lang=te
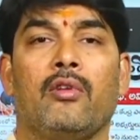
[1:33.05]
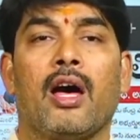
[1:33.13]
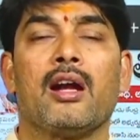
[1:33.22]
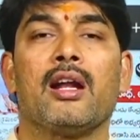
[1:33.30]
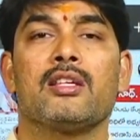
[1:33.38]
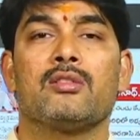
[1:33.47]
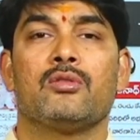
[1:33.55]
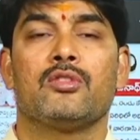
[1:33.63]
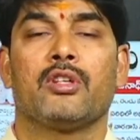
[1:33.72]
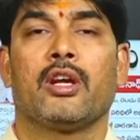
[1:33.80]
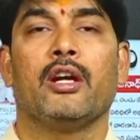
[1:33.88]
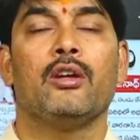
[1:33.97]
వారణాసి
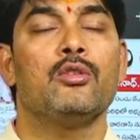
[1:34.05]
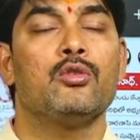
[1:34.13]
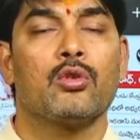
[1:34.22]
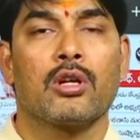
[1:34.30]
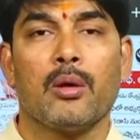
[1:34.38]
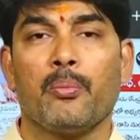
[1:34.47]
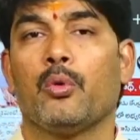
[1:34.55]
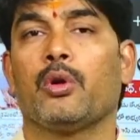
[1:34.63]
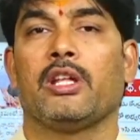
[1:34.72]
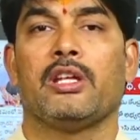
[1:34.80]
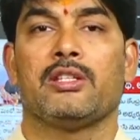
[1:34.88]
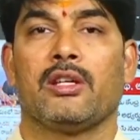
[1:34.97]
నుంచి రెండు చోట్ల
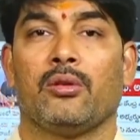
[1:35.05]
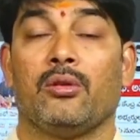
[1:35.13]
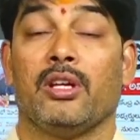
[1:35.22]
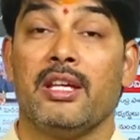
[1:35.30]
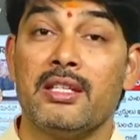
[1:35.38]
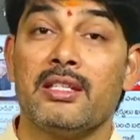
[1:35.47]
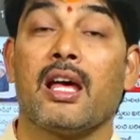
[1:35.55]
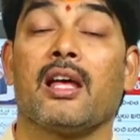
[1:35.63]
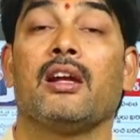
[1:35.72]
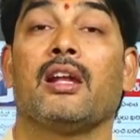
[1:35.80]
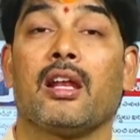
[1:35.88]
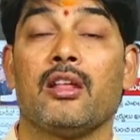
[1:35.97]
పోటీ చేశారు
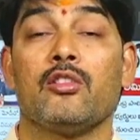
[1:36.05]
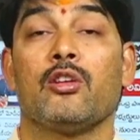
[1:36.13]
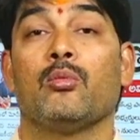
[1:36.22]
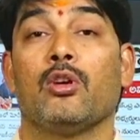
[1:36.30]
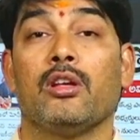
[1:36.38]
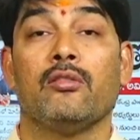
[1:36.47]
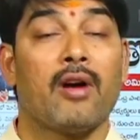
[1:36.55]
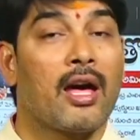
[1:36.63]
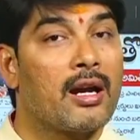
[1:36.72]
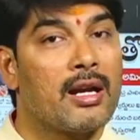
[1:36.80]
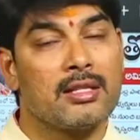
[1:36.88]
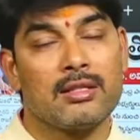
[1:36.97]
ఈసారి నరేంద్ర మోడీ
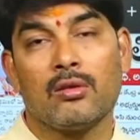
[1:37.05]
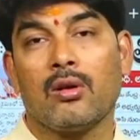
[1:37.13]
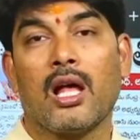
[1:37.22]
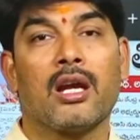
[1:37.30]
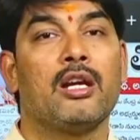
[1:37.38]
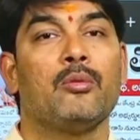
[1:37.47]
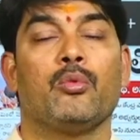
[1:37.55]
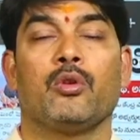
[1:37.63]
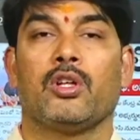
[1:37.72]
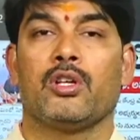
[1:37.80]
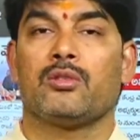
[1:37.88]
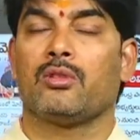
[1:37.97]
వారణాసిలో ఆల్రెడీ
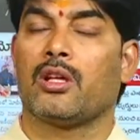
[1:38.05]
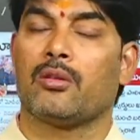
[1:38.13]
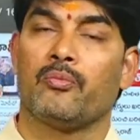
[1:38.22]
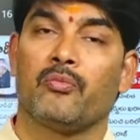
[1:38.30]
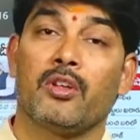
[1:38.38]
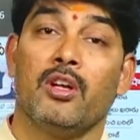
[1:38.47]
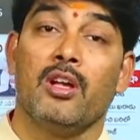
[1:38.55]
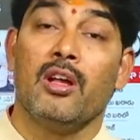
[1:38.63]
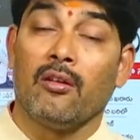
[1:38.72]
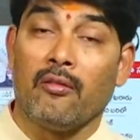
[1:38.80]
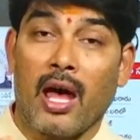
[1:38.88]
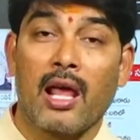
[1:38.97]
పోటీ చేస్తున్నారు
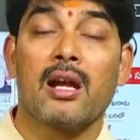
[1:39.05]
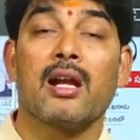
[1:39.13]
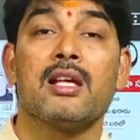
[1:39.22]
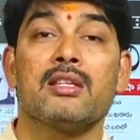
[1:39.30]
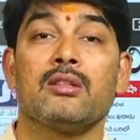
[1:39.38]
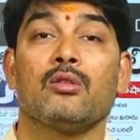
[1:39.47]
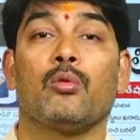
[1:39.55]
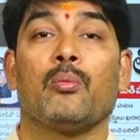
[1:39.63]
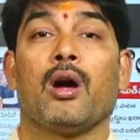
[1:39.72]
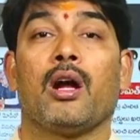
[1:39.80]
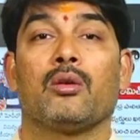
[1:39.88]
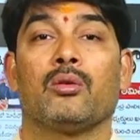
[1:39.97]
వారణాసితో
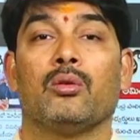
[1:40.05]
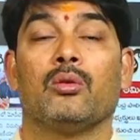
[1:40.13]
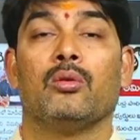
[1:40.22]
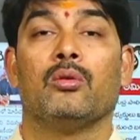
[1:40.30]
పాటు